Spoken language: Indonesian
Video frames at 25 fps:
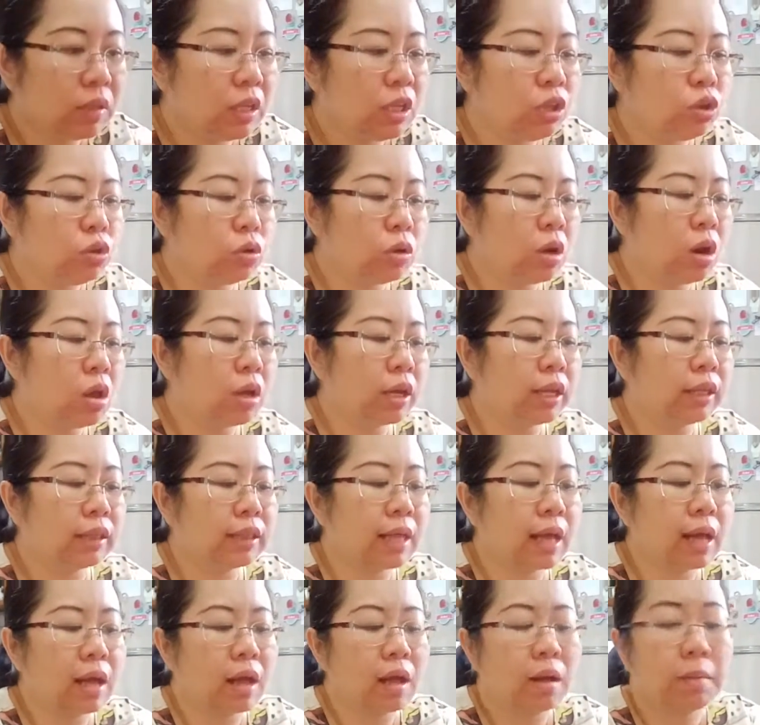Itu kalau
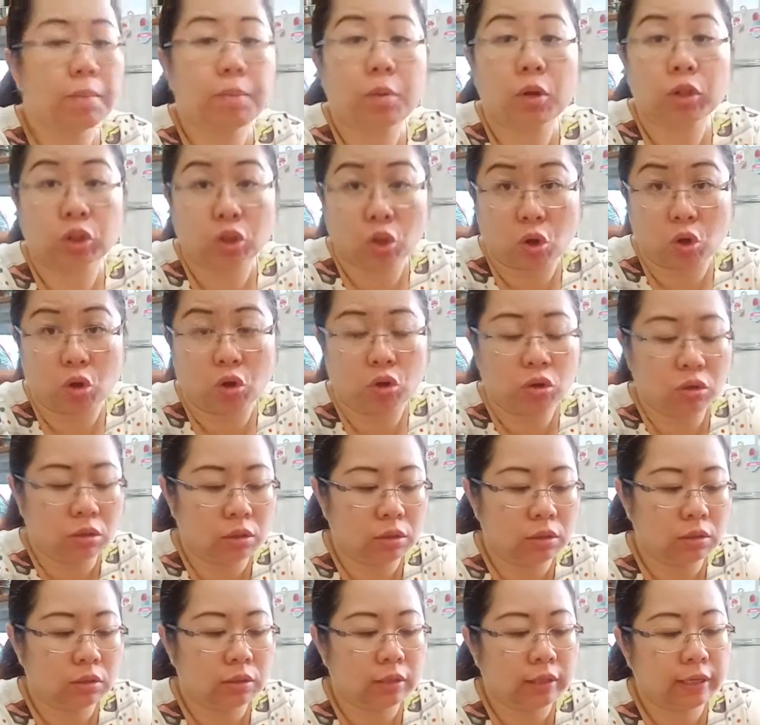kita potong,
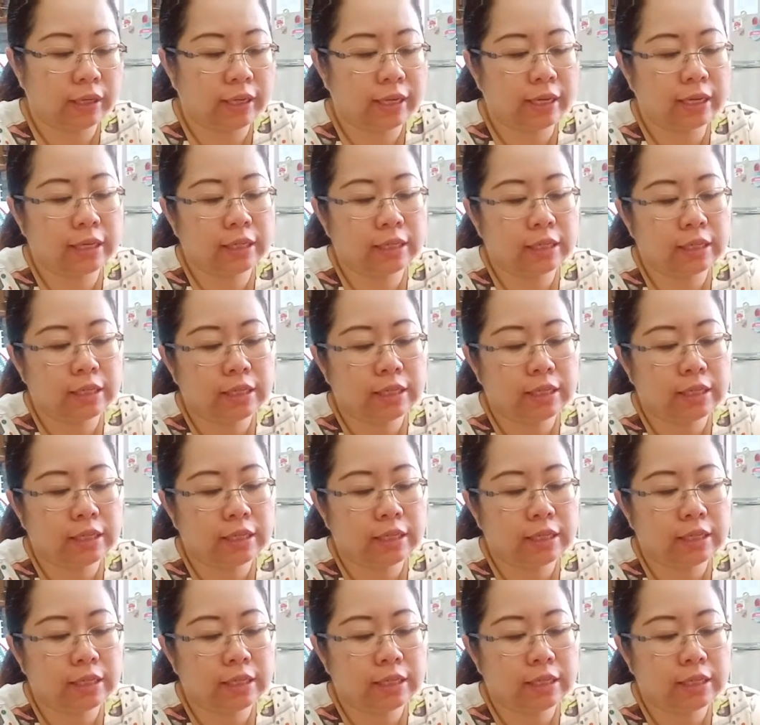ya,